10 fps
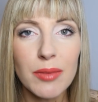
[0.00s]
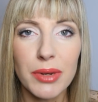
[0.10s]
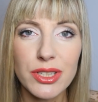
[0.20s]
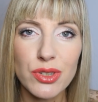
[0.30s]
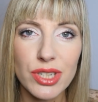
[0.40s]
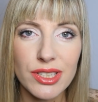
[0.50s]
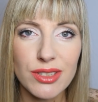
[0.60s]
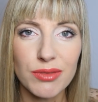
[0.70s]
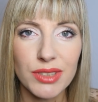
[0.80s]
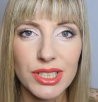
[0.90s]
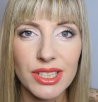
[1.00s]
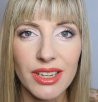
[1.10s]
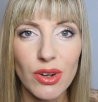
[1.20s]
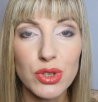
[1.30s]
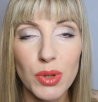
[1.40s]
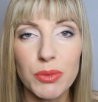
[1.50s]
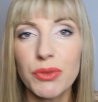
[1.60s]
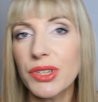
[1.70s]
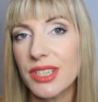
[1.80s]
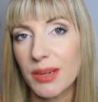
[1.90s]
Bardzo często właśnie chodziłam
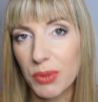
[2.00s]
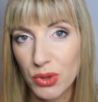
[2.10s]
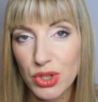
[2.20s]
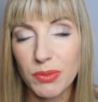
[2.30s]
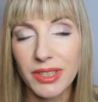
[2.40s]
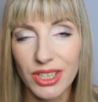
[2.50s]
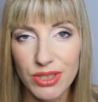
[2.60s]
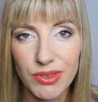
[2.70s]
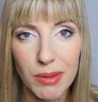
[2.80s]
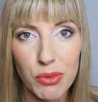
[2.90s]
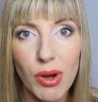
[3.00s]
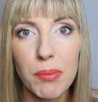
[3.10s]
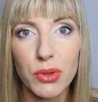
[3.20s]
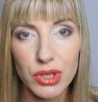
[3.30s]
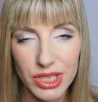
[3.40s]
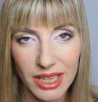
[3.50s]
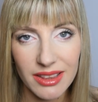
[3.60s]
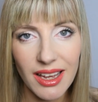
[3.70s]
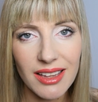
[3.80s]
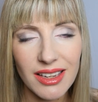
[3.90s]
do fryzjera po to, żeby ta grzywka była
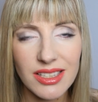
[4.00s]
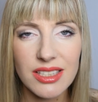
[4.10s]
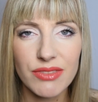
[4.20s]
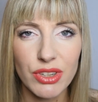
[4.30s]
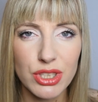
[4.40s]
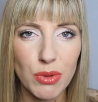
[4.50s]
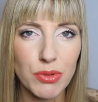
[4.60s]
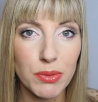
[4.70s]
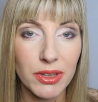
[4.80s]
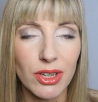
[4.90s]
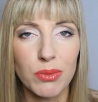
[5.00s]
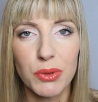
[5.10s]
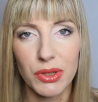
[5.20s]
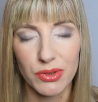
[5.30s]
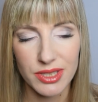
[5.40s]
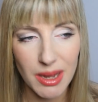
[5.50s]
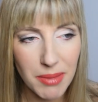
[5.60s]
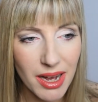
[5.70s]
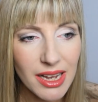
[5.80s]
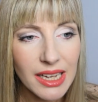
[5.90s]
podcięta, teraz stwierdziłam, że będę robiła to
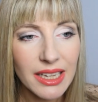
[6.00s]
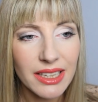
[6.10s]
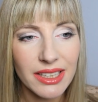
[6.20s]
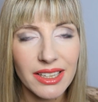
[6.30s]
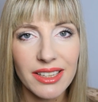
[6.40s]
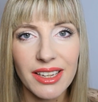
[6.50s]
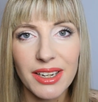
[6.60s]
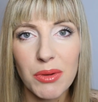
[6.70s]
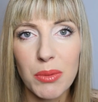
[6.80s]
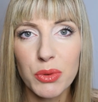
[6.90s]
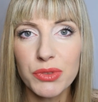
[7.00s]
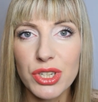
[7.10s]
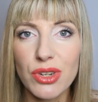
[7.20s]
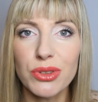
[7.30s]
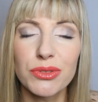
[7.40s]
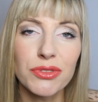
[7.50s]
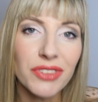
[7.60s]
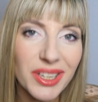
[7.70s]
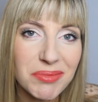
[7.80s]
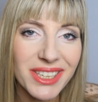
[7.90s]
sama i nagrałam również o tym
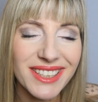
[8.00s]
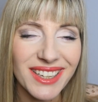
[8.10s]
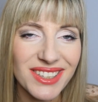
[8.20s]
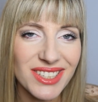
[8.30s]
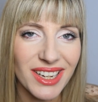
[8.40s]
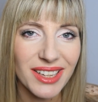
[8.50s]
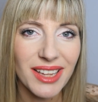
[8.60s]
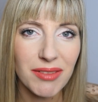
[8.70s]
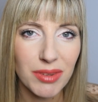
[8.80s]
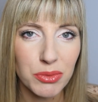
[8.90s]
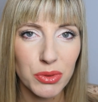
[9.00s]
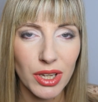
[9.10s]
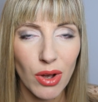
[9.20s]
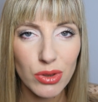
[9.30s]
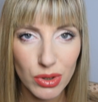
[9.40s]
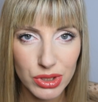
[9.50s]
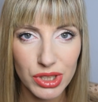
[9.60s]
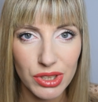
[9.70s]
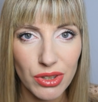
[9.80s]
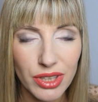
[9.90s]
filmik, także dam Wam tutaj
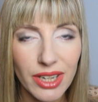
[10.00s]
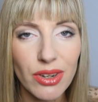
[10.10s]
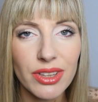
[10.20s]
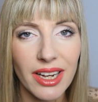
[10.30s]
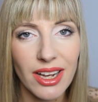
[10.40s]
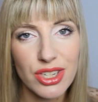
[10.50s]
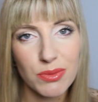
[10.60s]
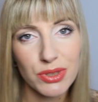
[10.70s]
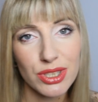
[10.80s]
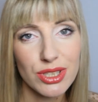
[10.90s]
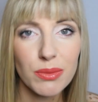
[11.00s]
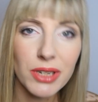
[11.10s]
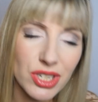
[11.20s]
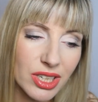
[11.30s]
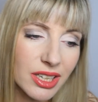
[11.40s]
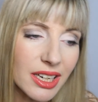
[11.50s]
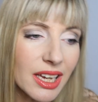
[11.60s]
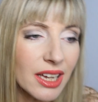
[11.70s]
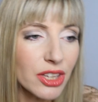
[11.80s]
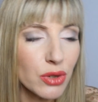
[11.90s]
odnośnik do tego, tak ażebyście zobaczyli.
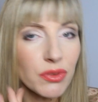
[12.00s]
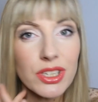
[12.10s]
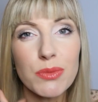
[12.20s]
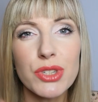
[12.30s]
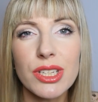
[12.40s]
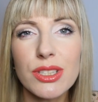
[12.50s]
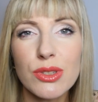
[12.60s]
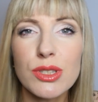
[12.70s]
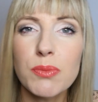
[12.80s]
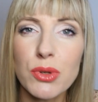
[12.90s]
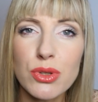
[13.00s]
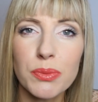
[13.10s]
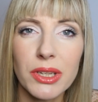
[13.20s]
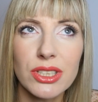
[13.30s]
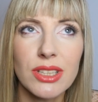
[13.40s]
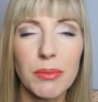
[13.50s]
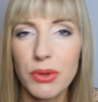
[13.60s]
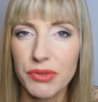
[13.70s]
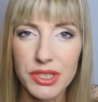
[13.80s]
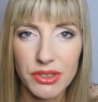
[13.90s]
Nie uważam, że jest to sposób jakiś tam
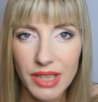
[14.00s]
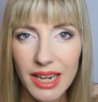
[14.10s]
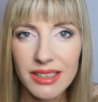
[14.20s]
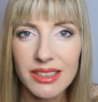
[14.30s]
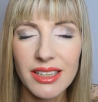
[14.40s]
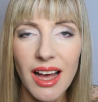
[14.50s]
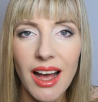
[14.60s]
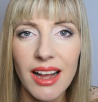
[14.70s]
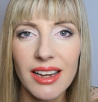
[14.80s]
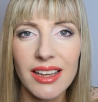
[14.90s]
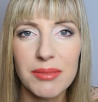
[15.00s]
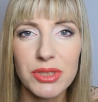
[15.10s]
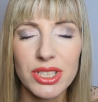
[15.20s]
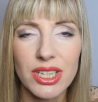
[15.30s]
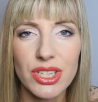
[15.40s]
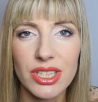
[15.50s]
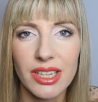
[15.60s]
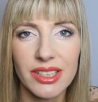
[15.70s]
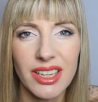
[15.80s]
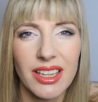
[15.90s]
profesjonalny, ale myślę,
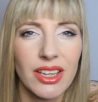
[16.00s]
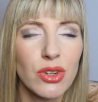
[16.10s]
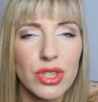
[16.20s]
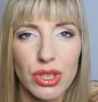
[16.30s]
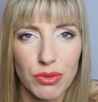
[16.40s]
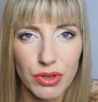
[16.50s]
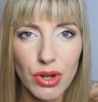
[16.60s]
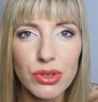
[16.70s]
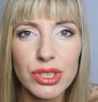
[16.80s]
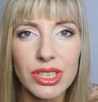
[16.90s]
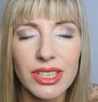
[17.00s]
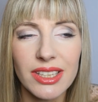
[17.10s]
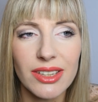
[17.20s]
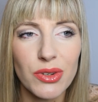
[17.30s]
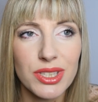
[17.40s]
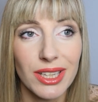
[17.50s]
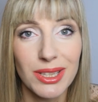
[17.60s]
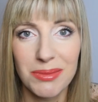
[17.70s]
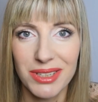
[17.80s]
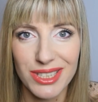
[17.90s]
że nie najgorzej to wychodzi i ostatnimi